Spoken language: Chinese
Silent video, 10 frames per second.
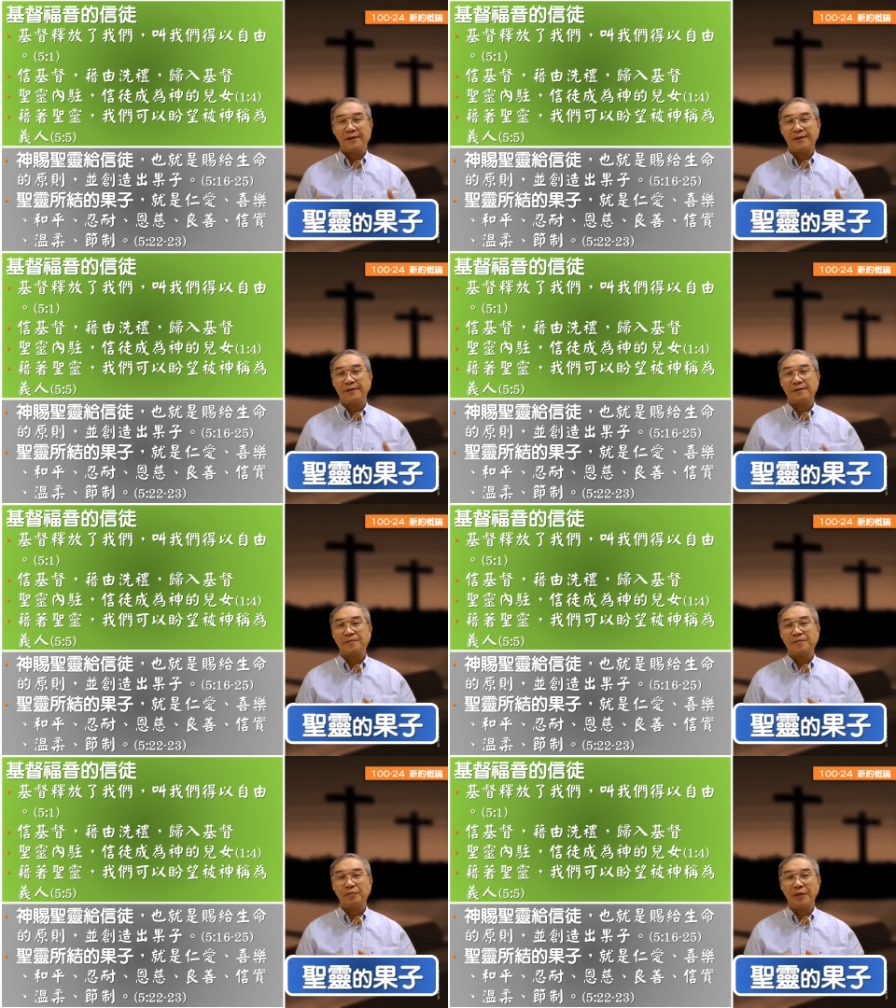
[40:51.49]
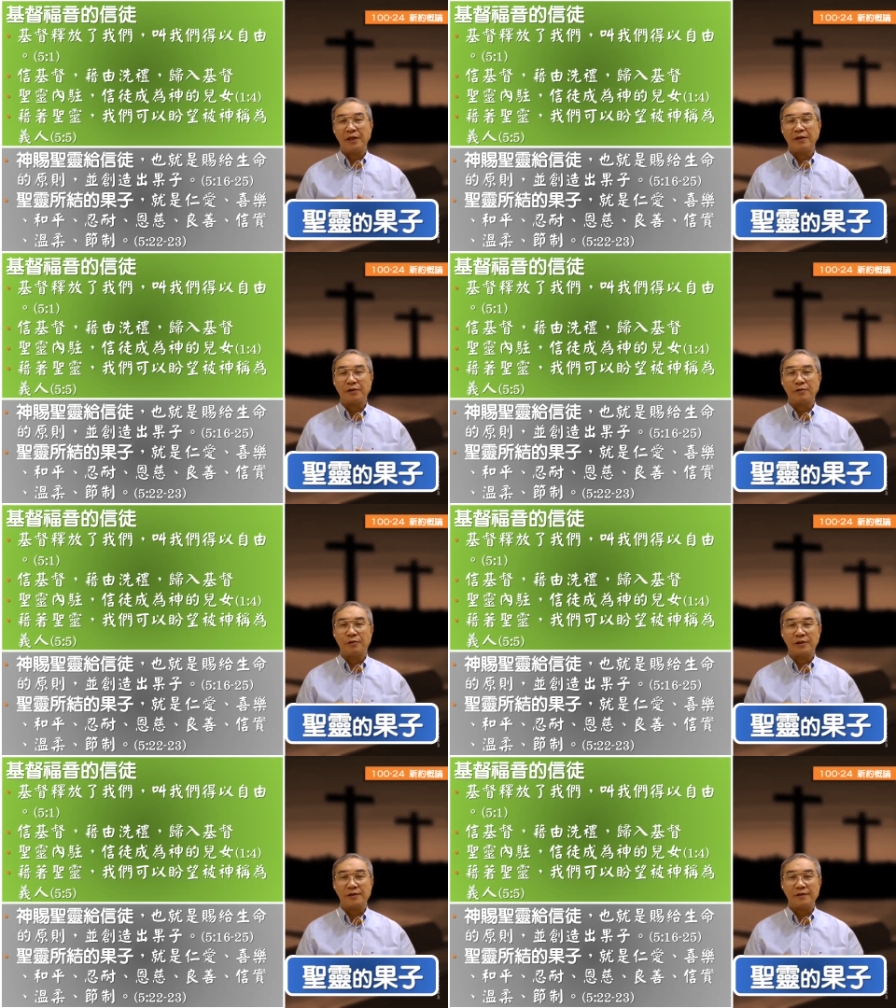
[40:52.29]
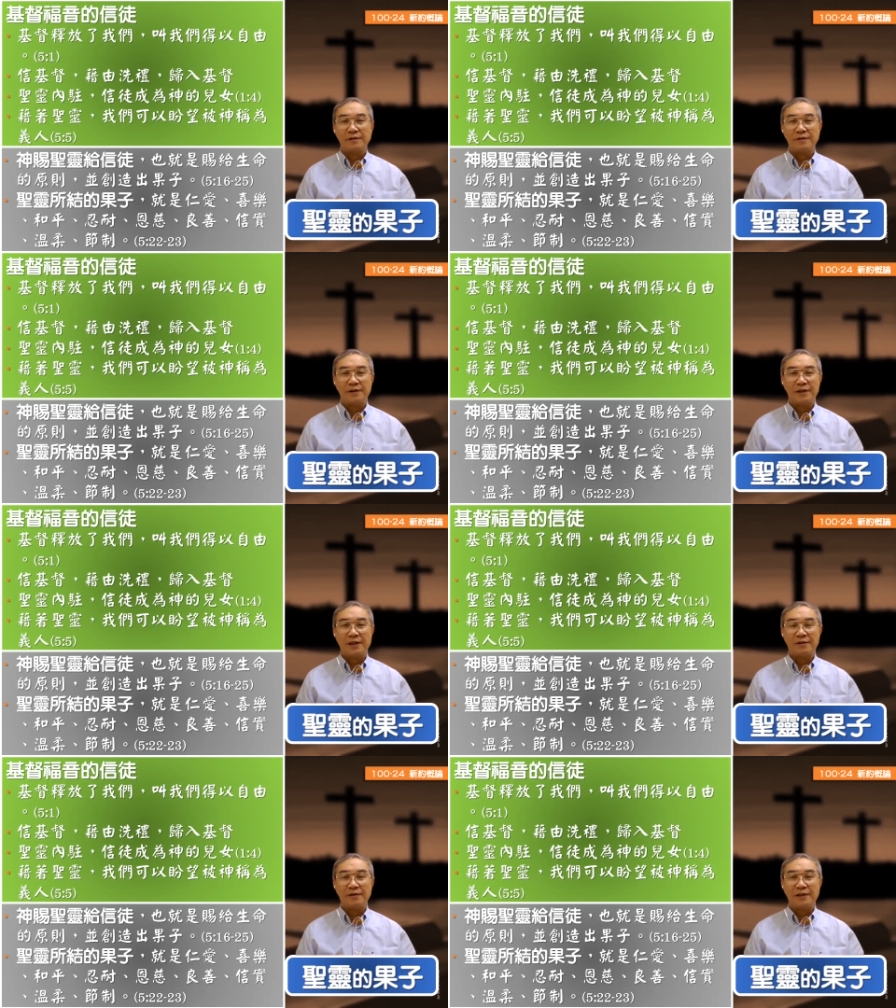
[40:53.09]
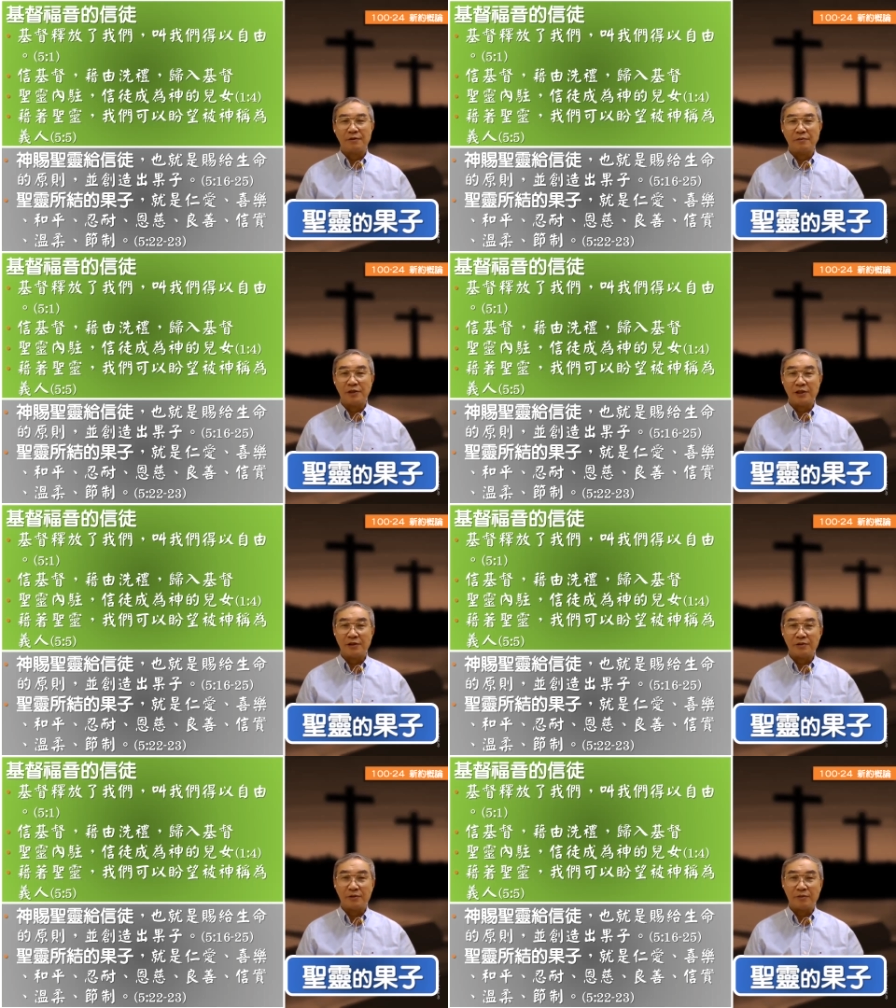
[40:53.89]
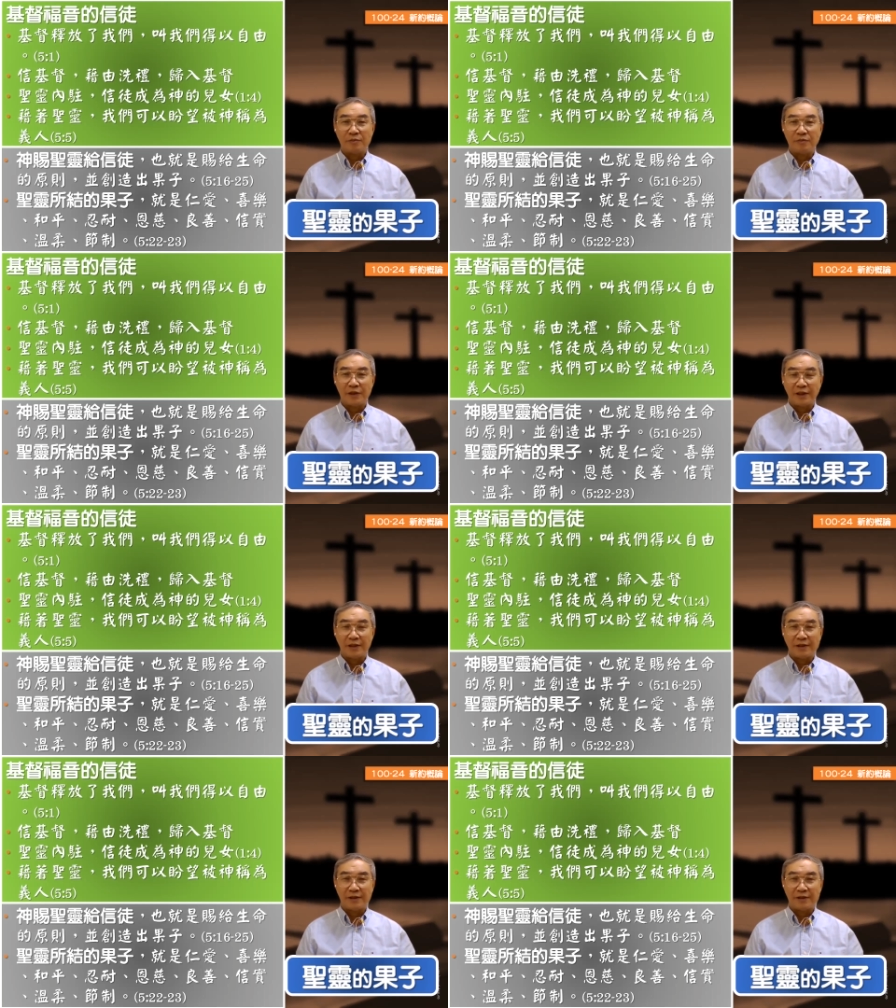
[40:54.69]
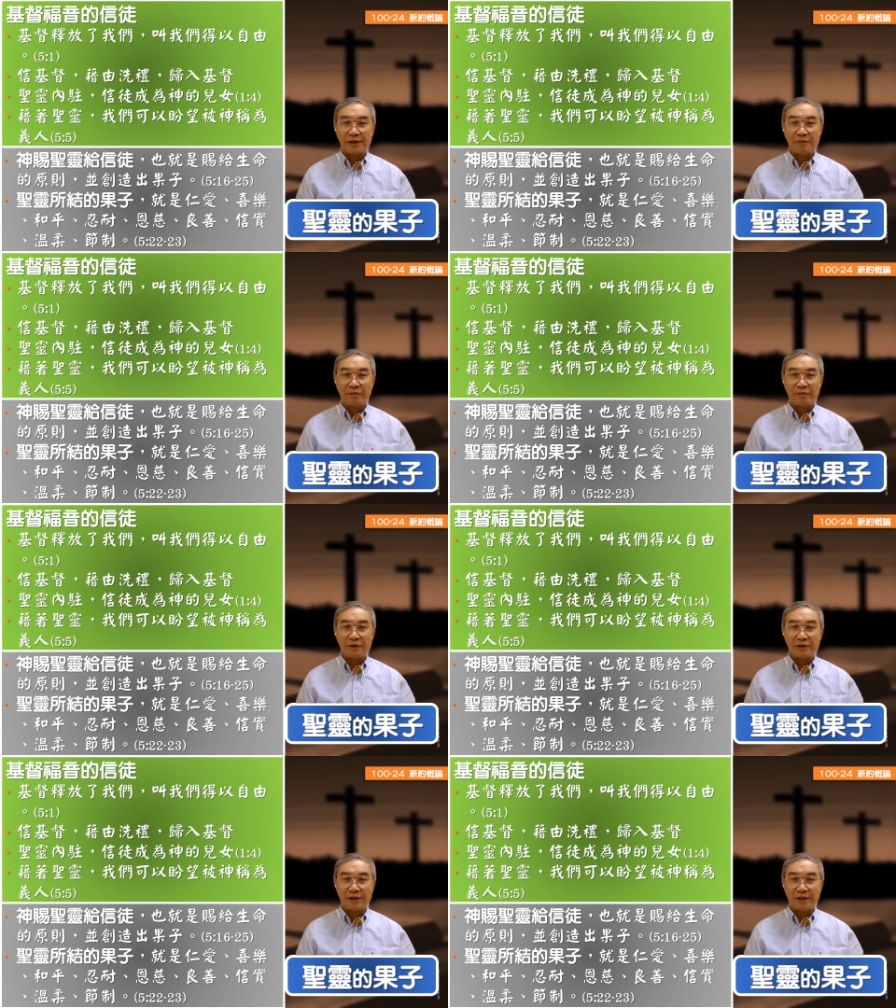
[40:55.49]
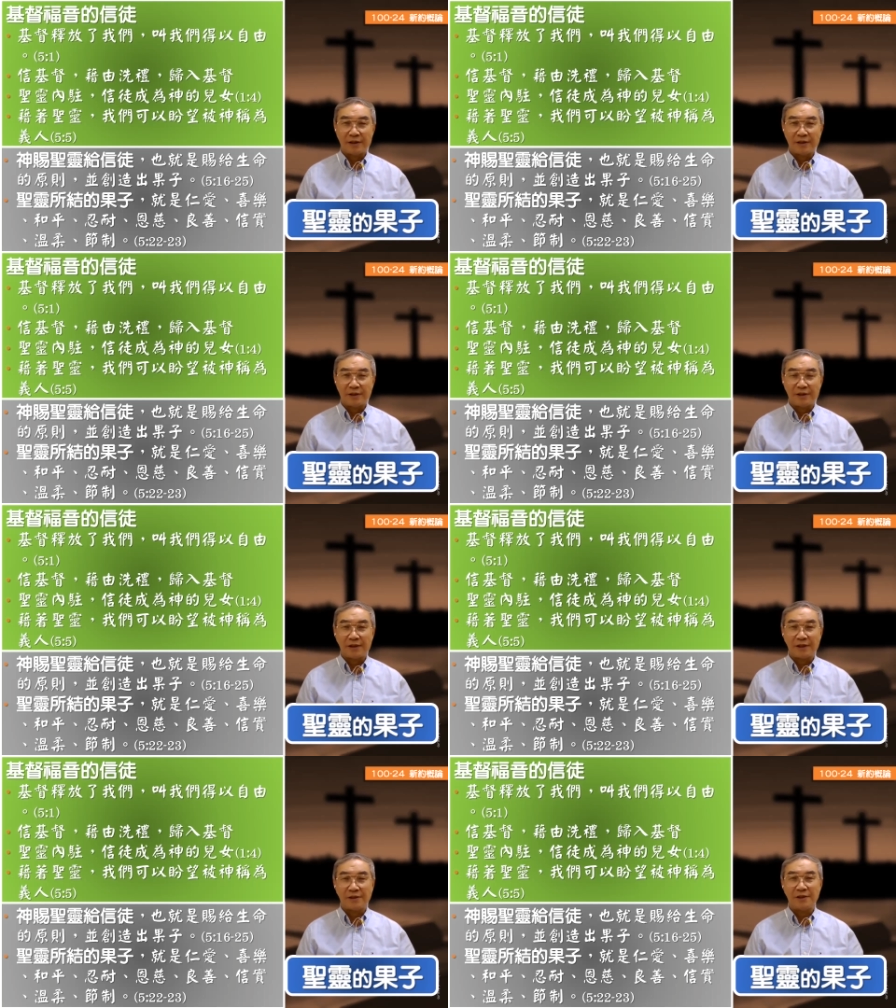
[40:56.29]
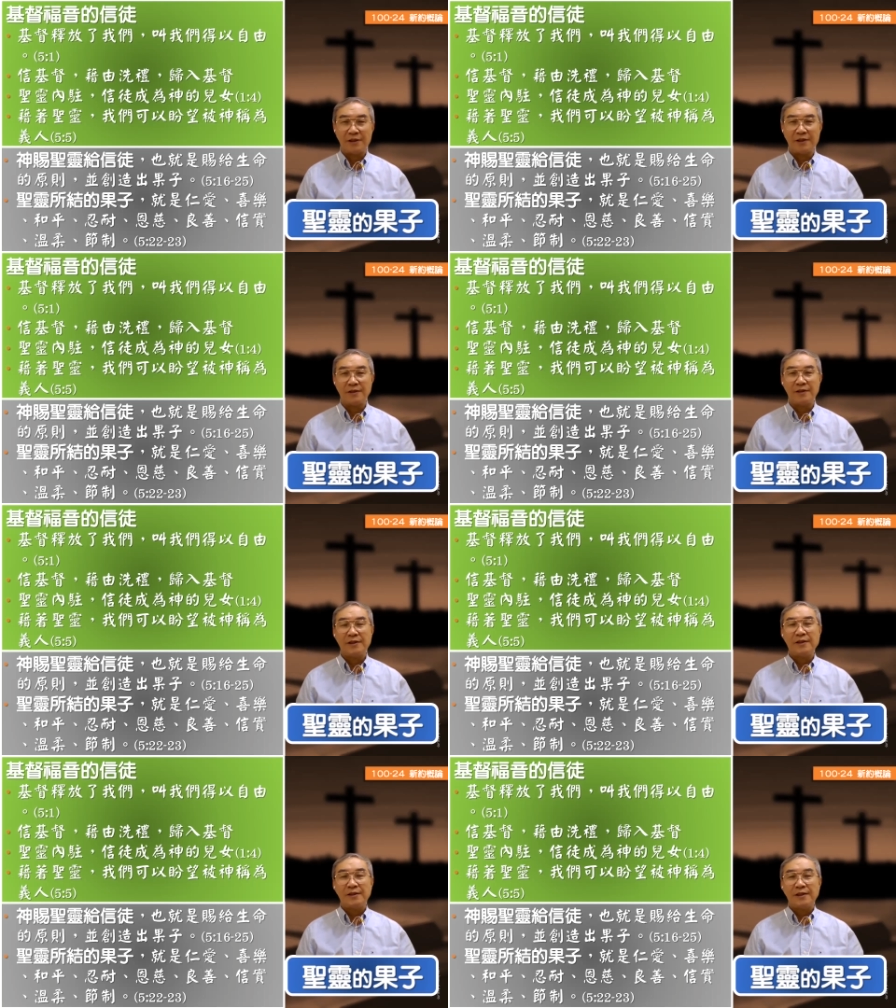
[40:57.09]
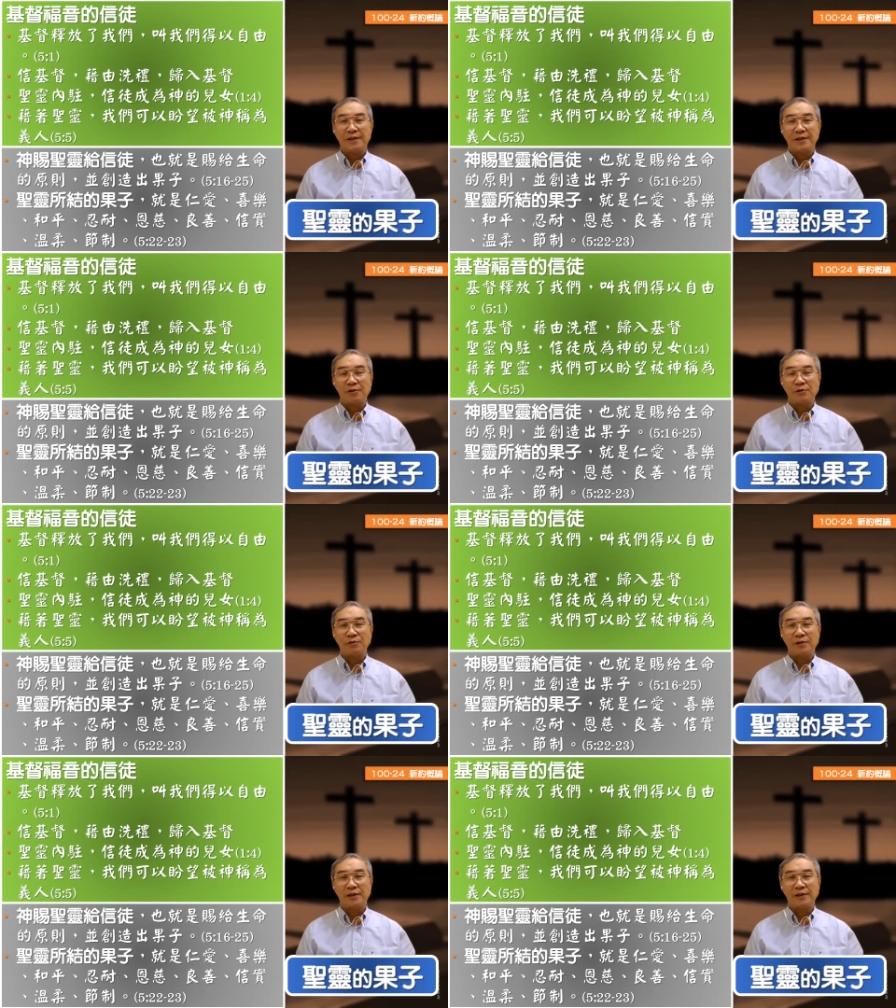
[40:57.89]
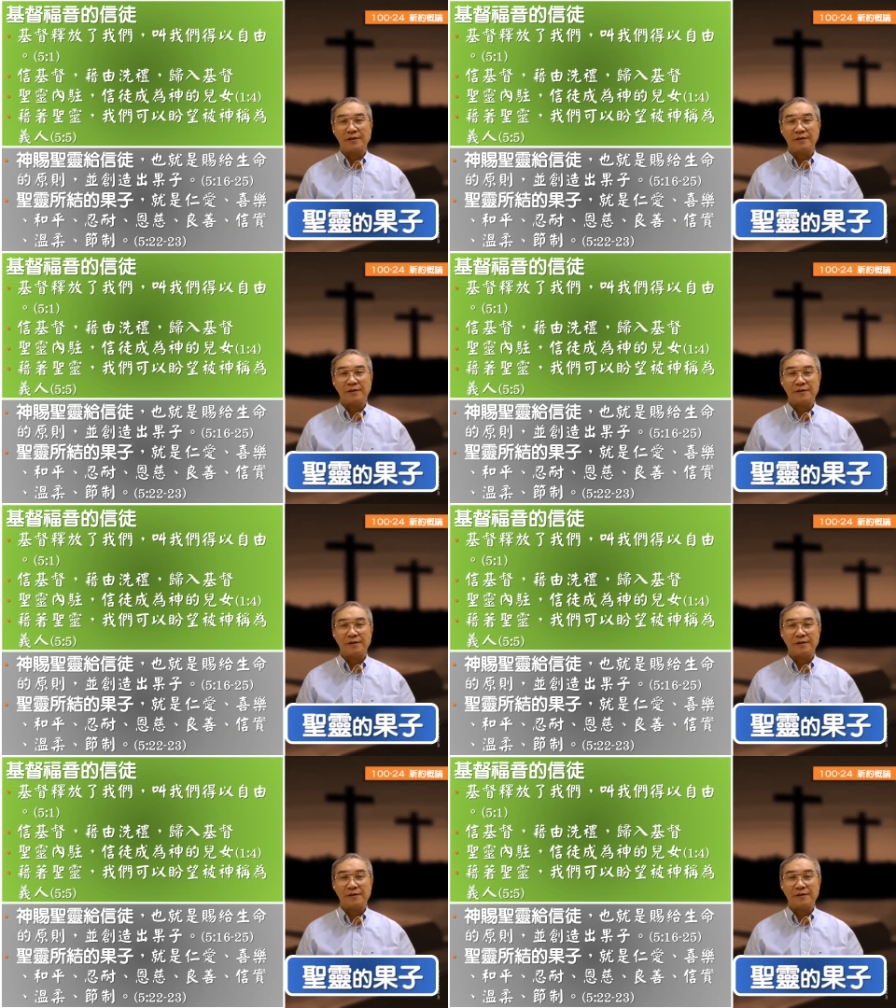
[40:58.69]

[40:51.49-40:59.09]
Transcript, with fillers: 啊，美好的果子，好，那我们今天就啊，先啊，在在这里啊，啊，打住啊，